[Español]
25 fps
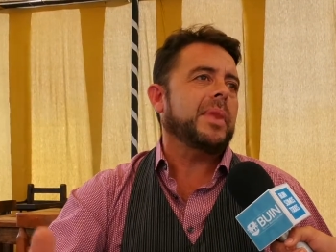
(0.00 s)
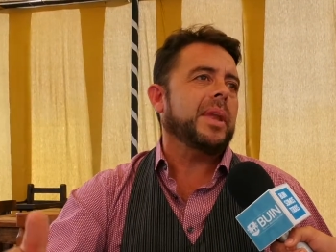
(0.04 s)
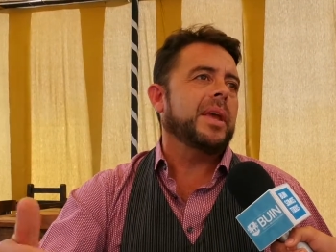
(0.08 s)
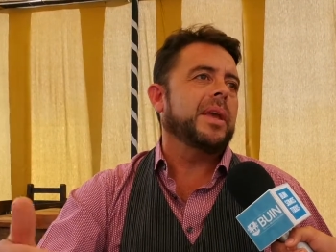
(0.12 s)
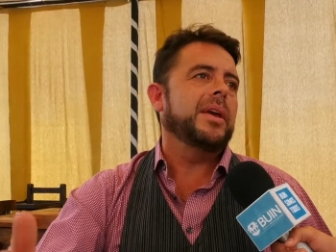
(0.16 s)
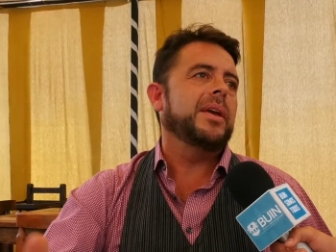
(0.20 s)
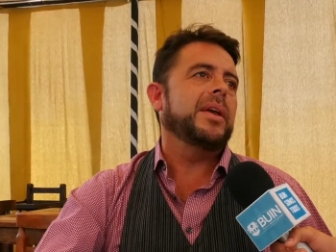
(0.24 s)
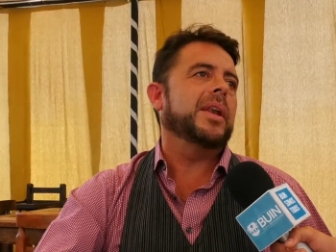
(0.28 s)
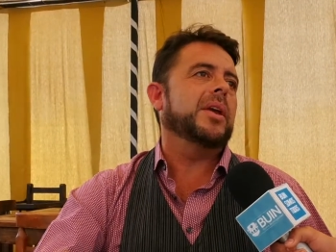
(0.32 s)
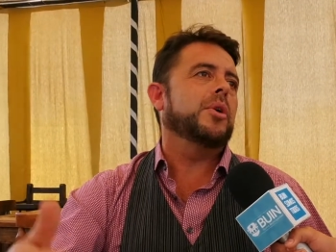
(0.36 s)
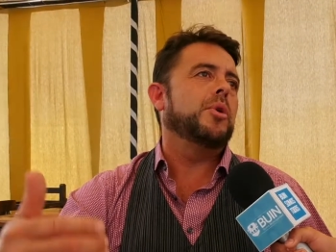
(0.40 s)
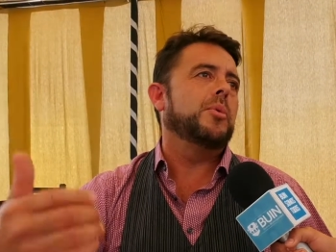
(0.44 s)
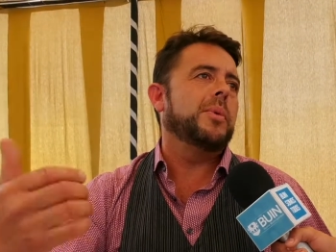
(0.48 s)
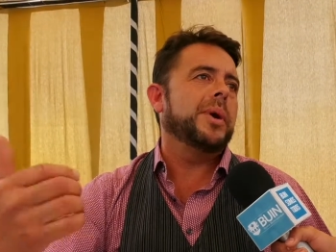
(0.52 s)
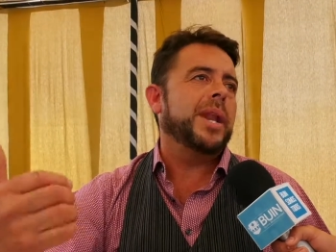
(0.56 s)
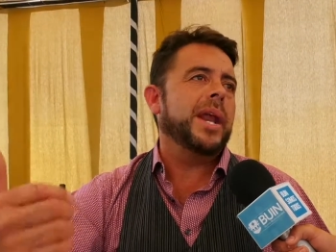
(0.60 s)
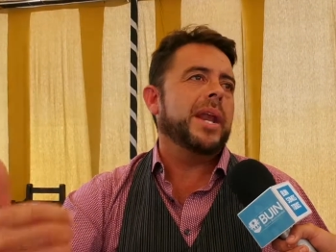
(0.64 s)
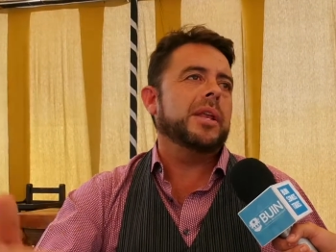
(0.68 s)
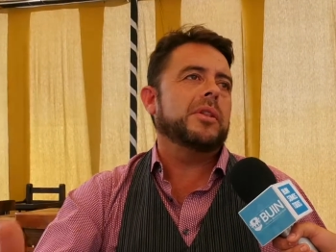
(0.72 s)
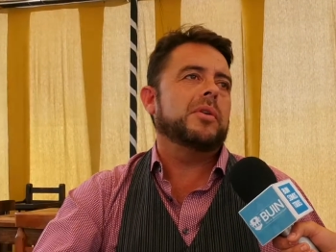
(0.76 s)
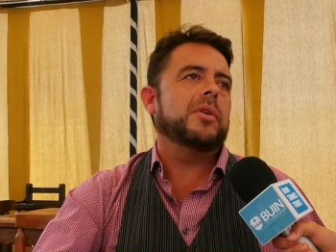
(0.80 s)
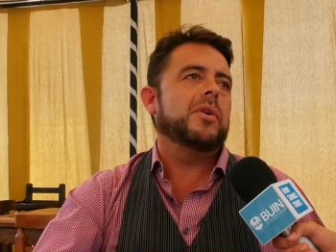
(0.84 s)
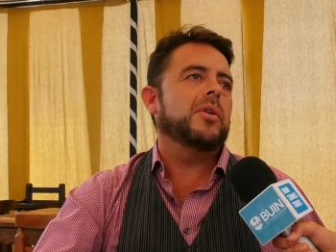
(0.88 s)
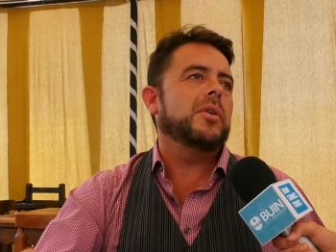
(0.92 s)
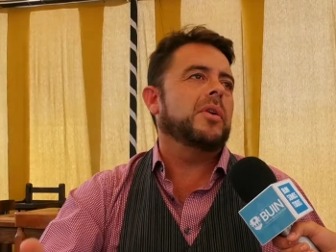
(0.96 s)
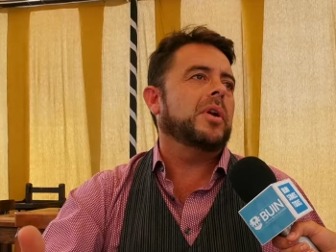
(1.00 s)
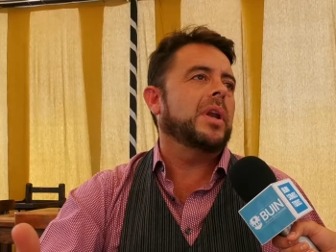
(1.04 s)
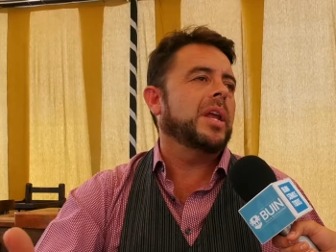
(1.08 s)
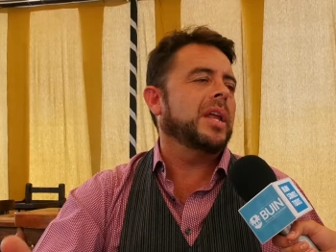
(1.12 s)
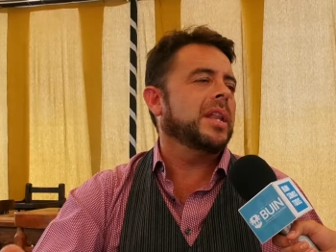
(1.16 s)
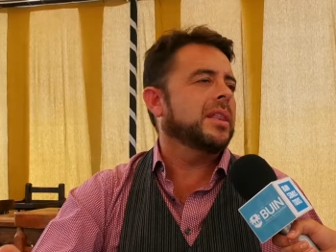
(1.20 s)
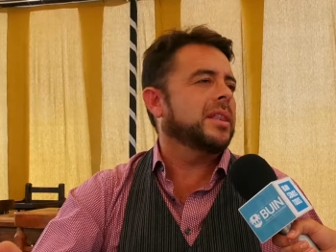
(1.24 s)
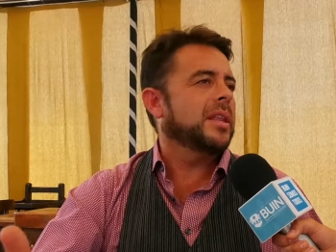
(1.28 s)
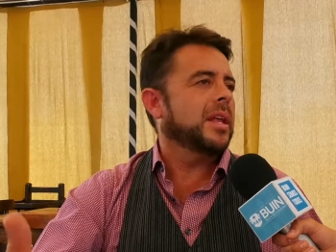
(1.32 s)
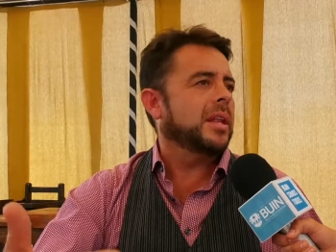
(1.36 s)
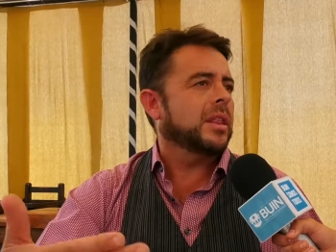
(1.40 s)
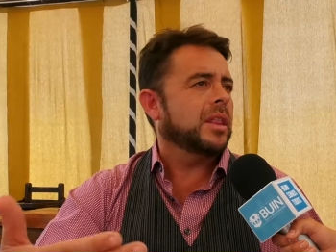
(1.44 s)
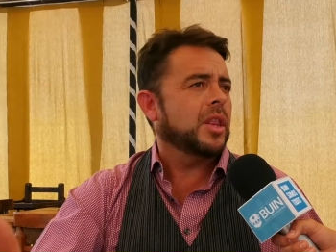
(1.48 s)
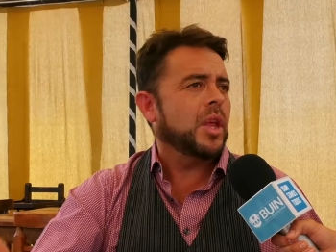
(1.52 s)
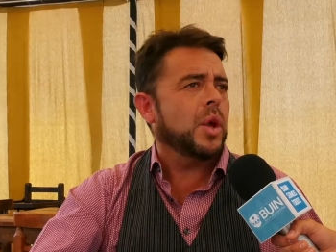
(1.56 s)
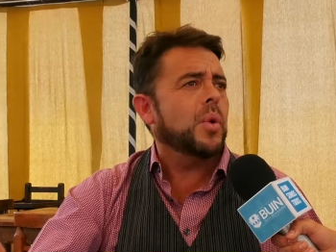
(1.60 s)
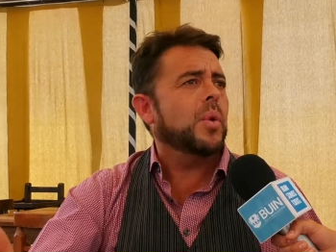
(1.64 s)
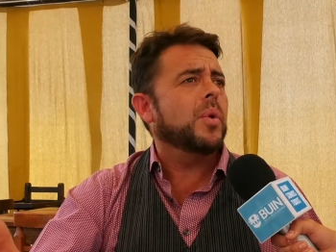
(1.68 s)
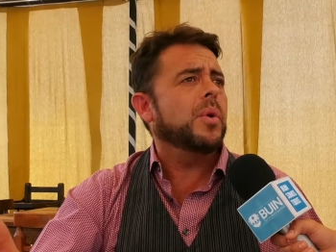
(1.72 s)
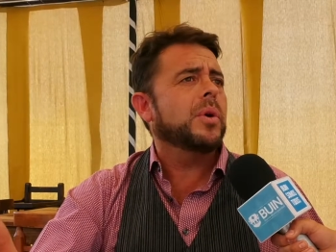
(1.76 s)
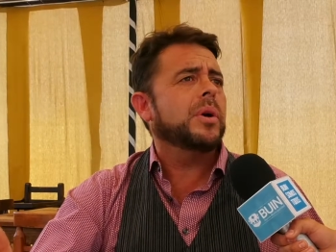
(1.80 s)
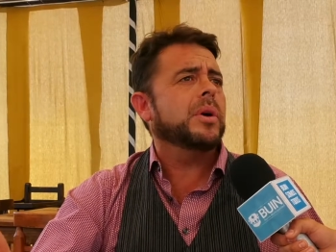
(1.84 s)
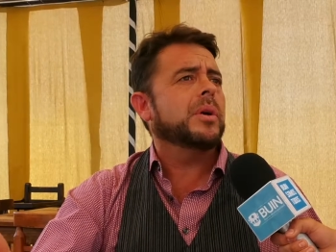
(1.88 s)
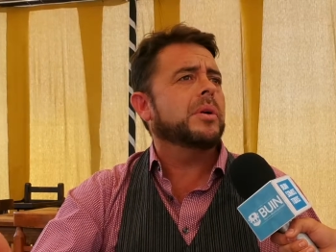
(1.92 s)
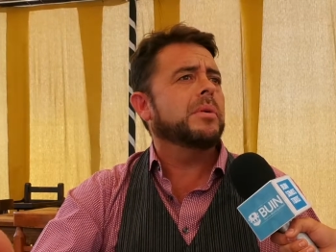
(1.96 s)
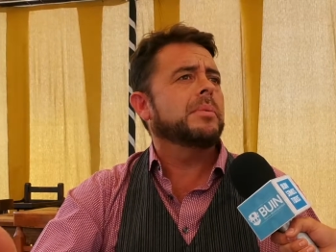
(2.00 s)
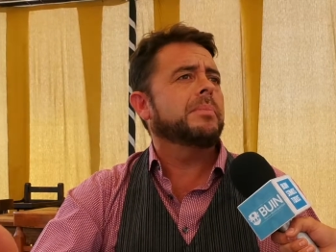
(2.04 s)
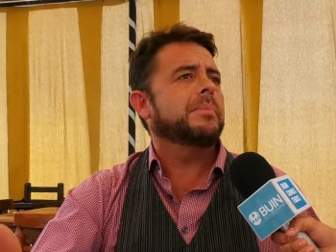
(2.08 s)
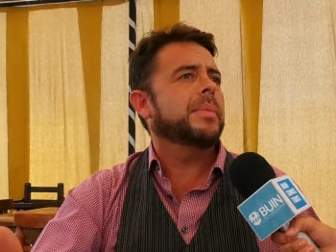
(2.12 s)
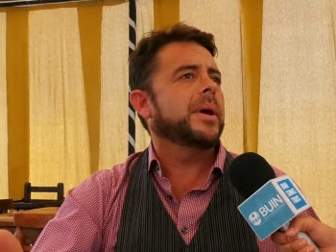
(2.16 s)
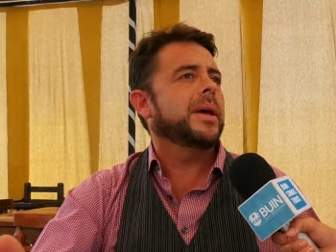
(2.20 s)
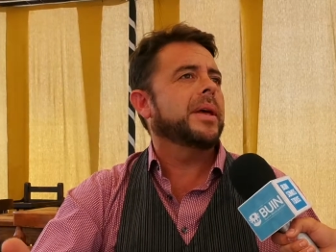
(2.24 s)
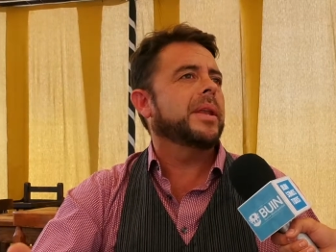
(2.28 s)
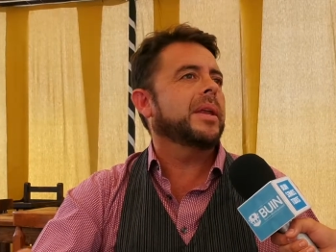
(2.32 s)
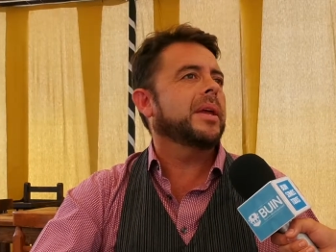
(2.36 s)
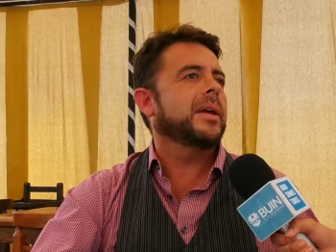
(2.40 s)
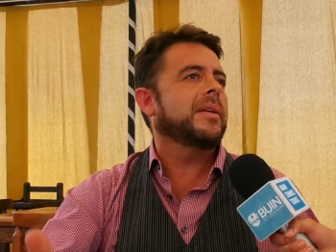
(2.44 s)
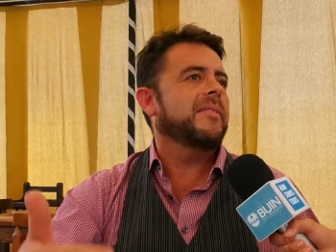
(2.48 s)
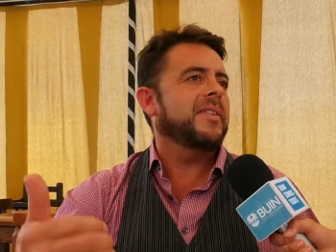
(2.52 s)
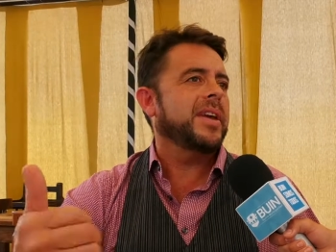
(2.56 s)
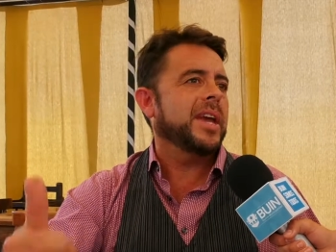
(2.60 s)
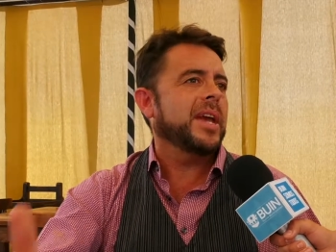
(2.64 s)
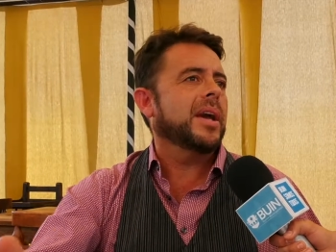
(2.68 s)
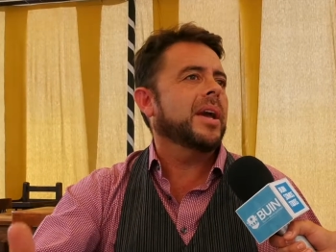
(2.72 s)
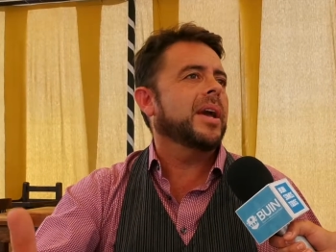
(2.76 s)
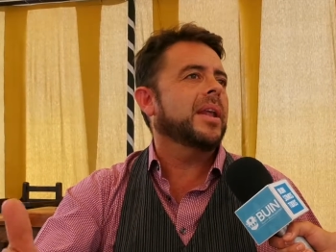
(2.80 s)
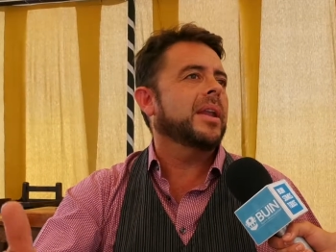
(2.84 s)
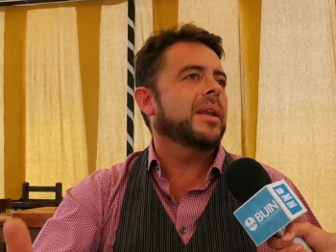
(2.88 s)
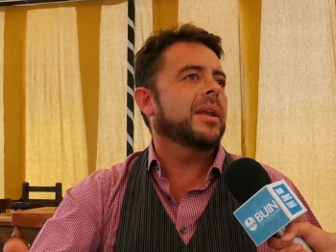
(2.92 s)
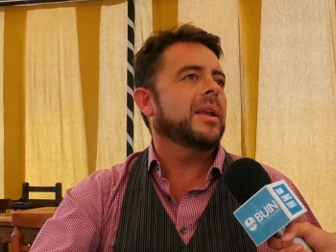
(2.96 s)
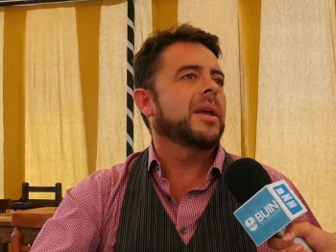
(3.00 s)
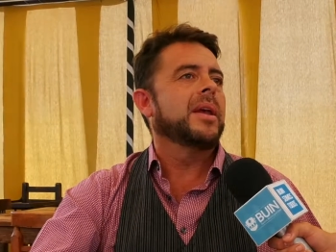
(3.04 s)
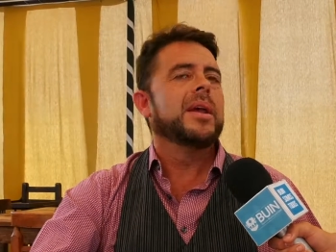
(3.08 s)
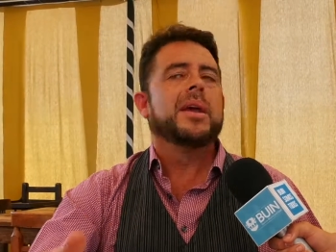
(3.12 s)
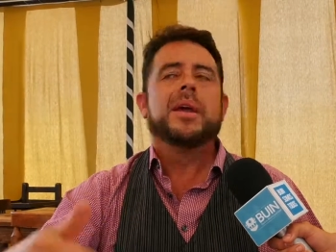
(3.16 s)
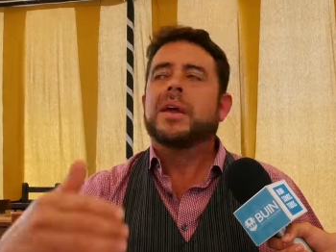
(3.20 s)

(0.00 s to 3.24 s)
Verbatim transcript: y recuperar a todos los clientes antiguos, compadre, que vengan